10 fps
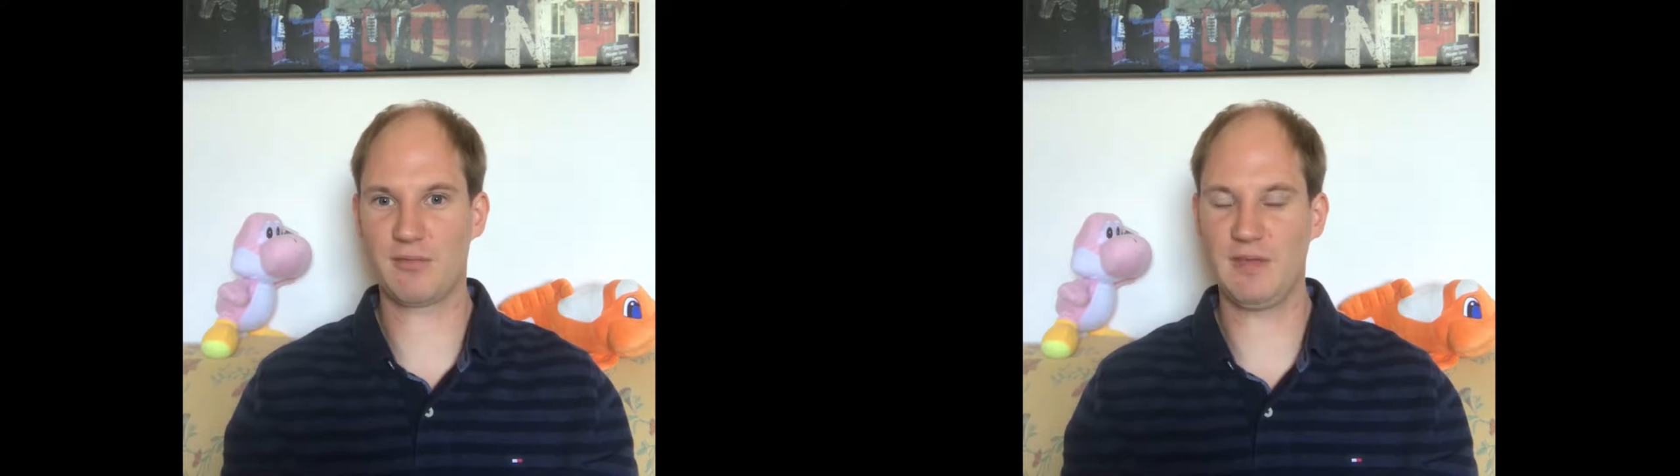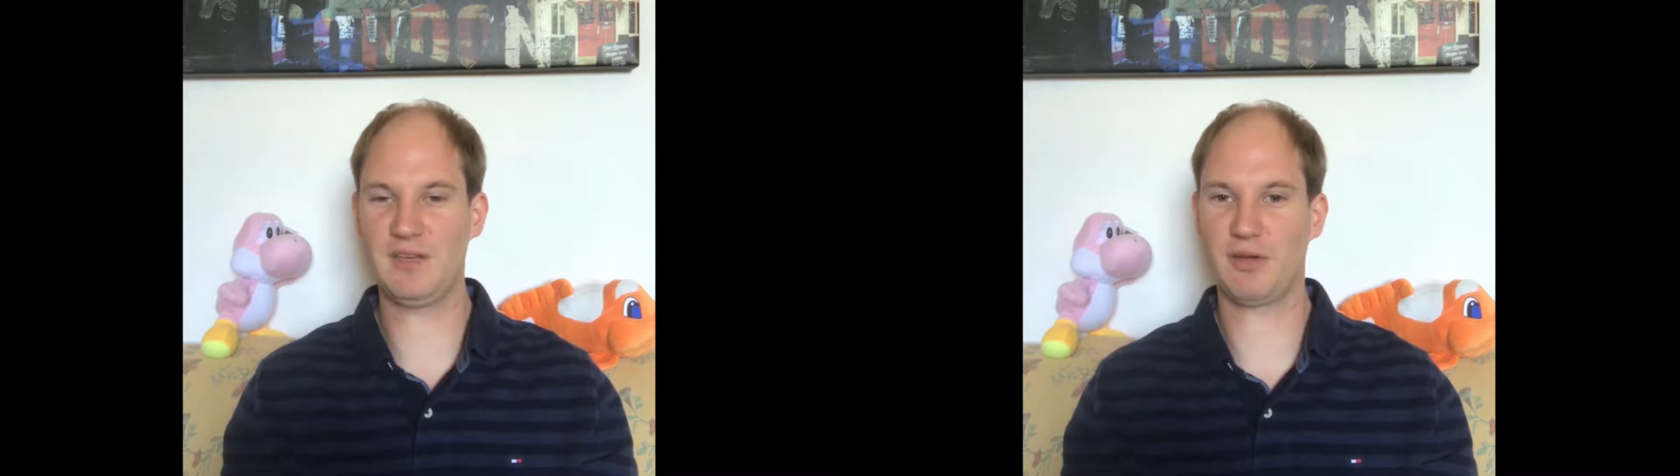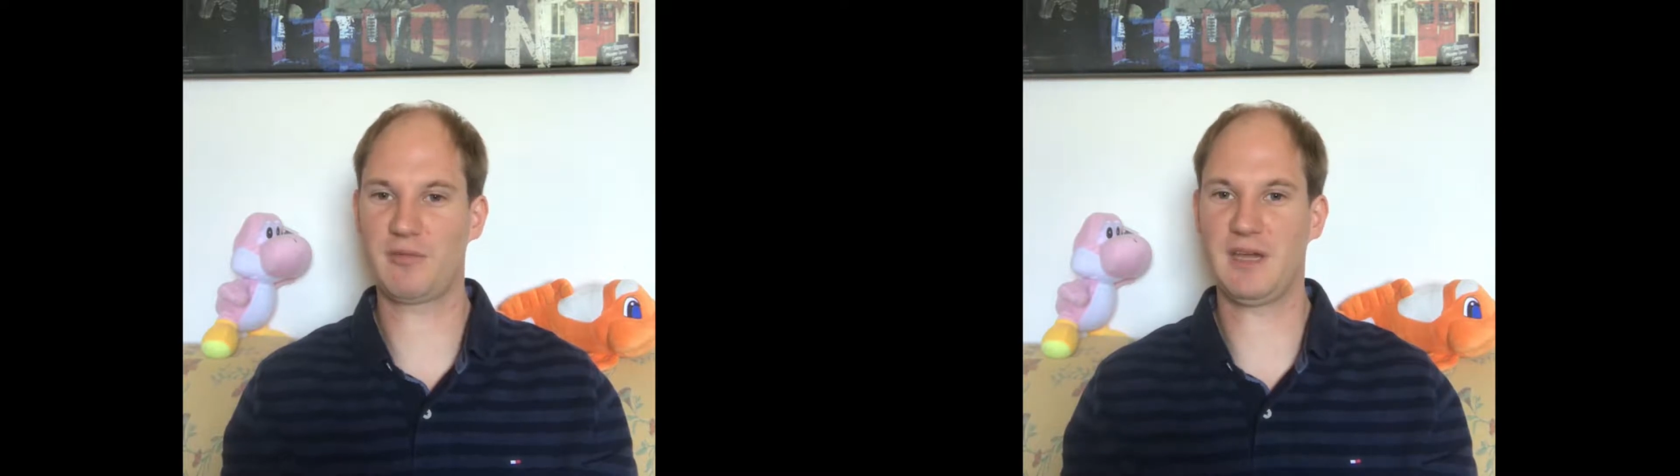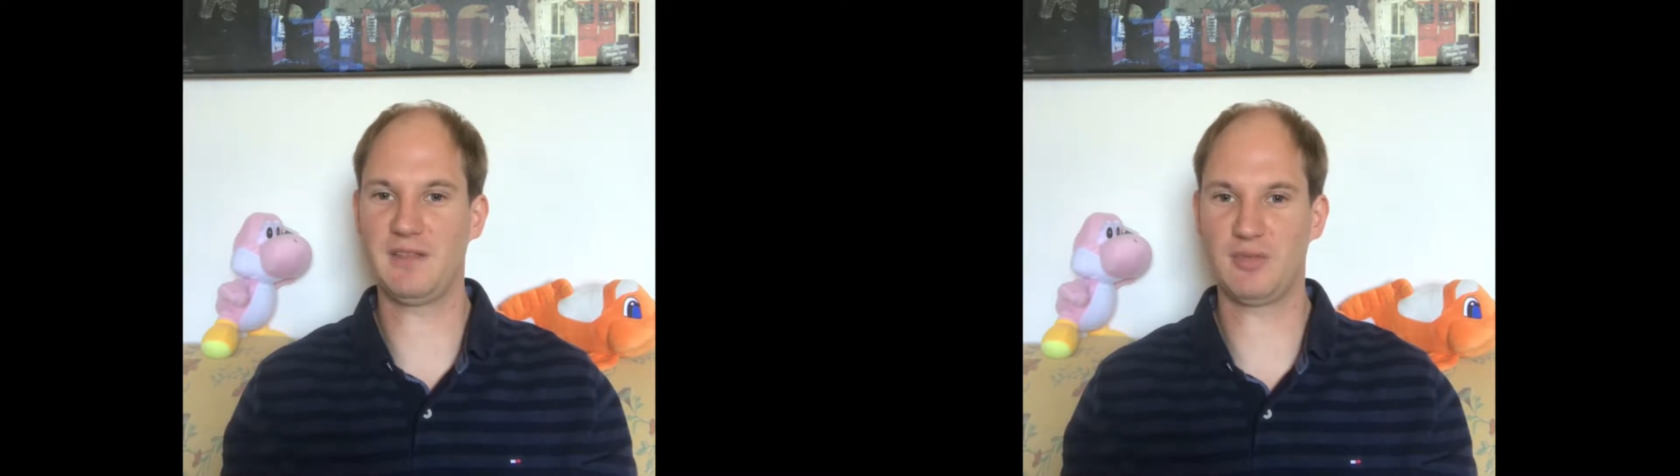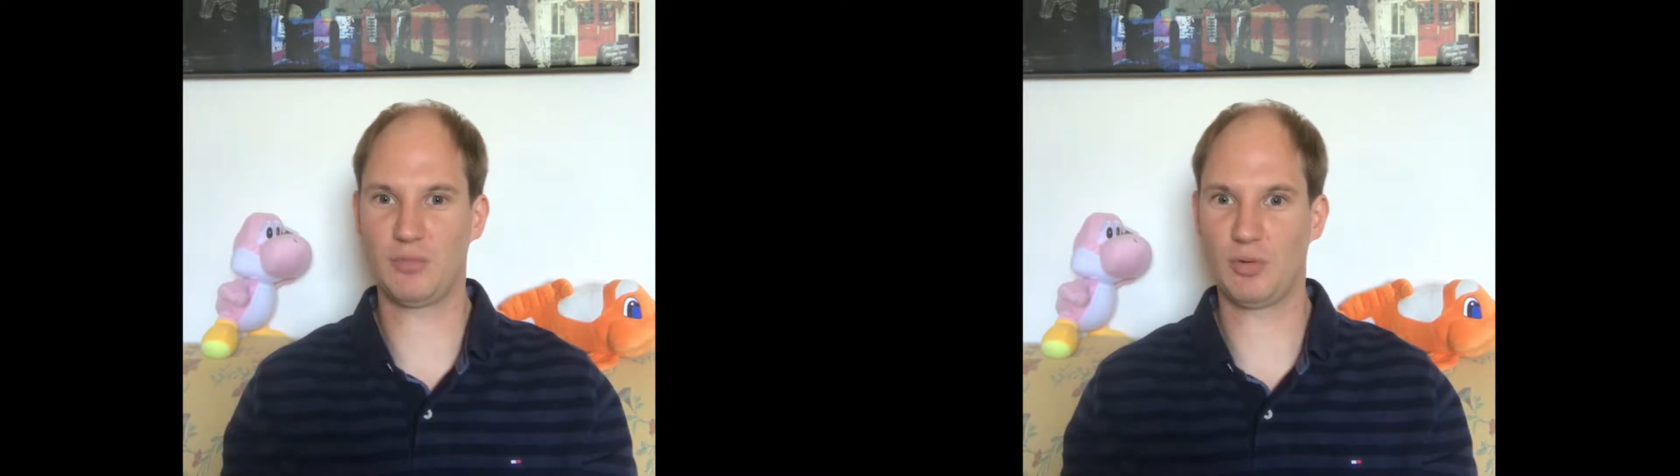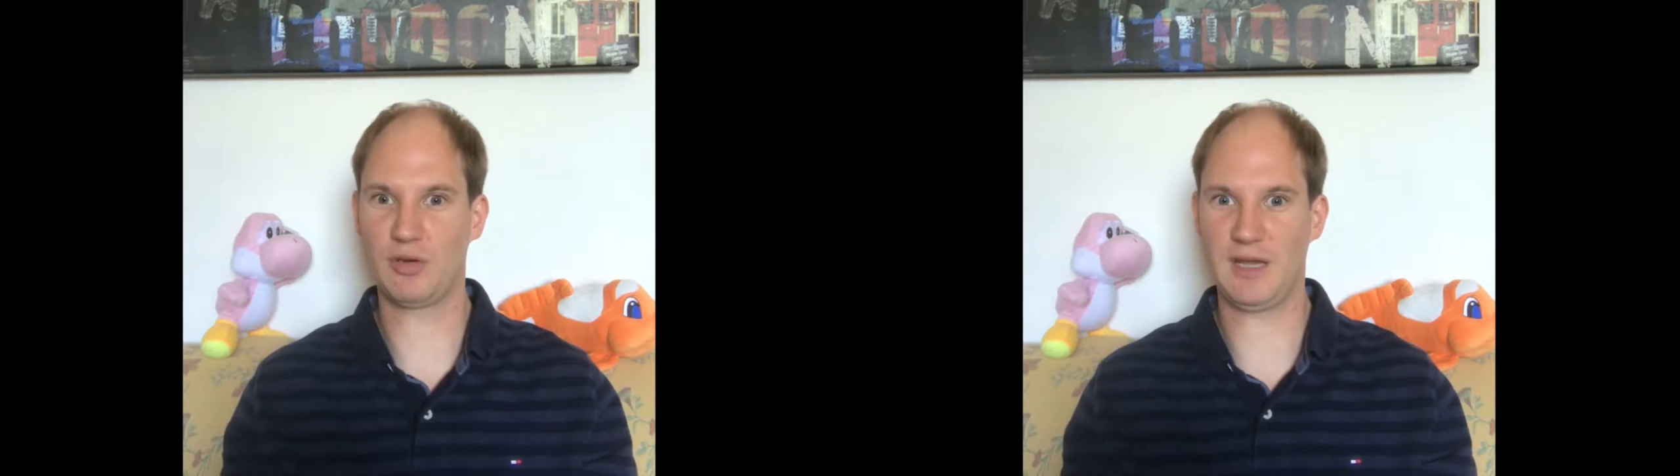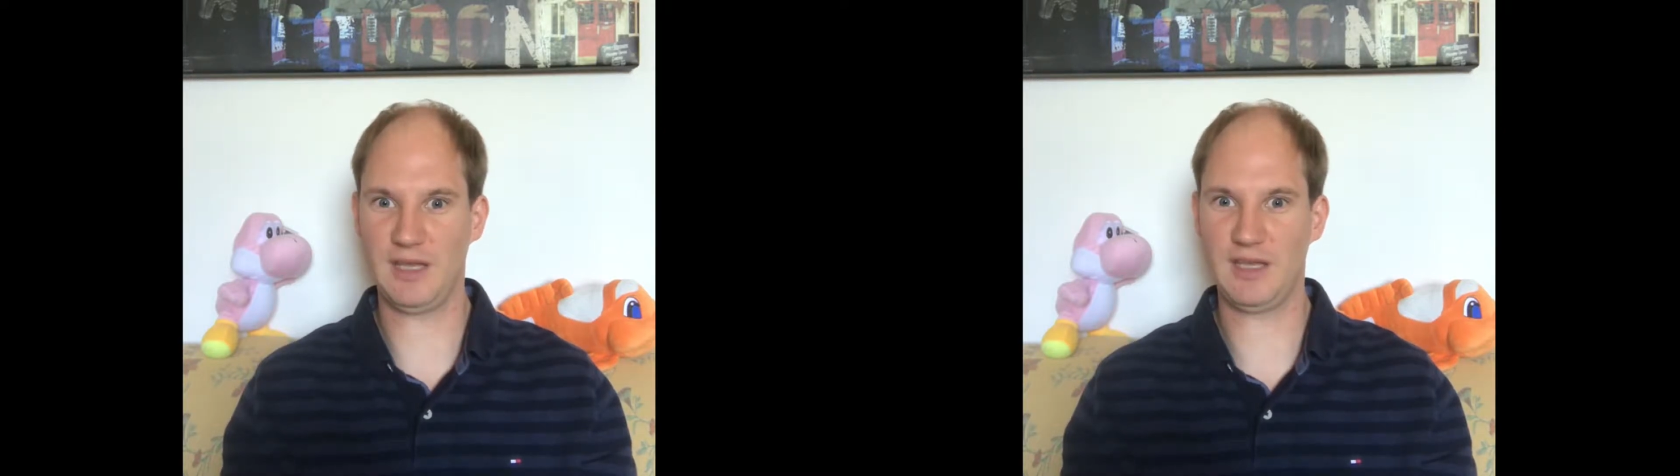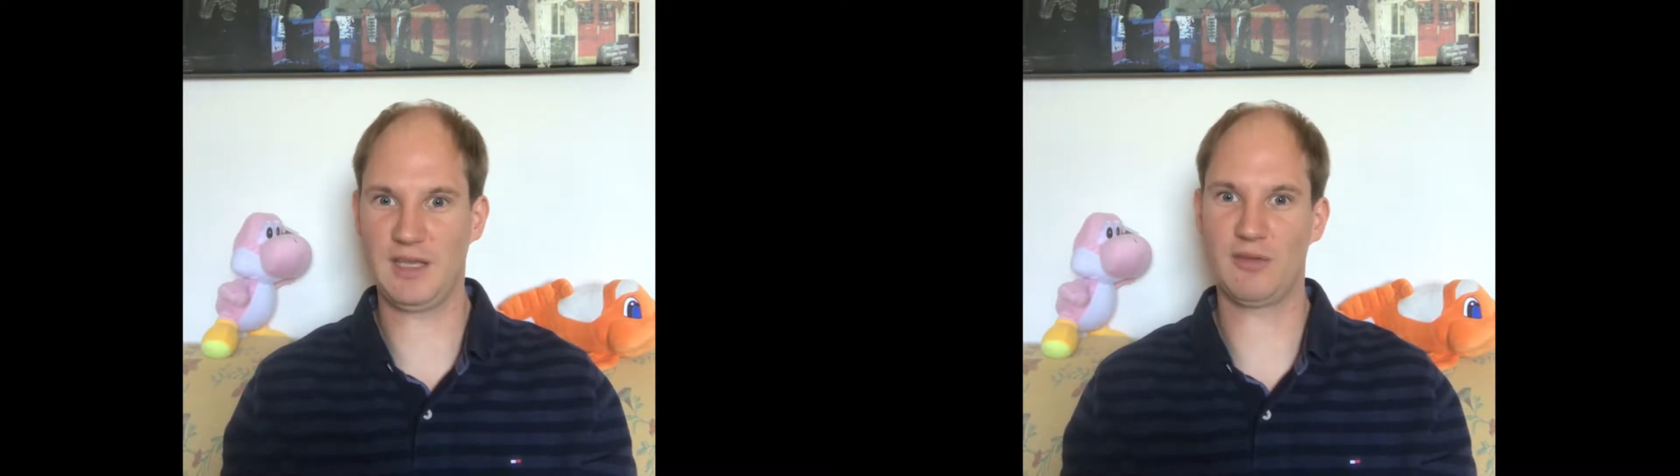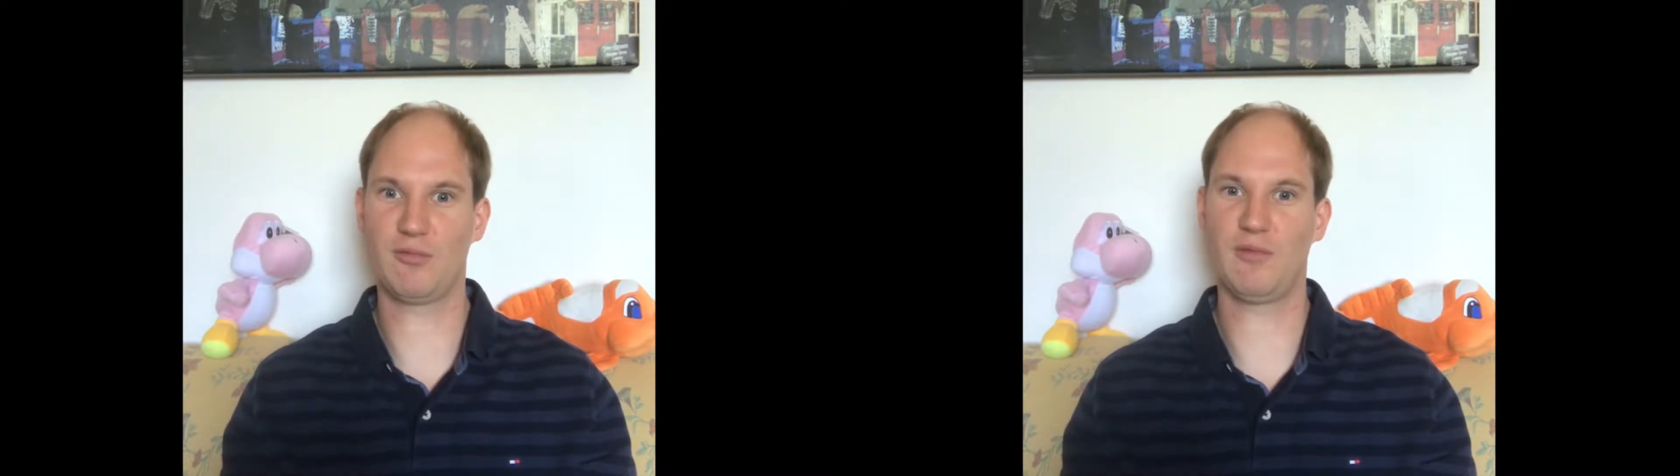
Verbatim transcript: werde ich auf die einzelnen Punkte eingehen und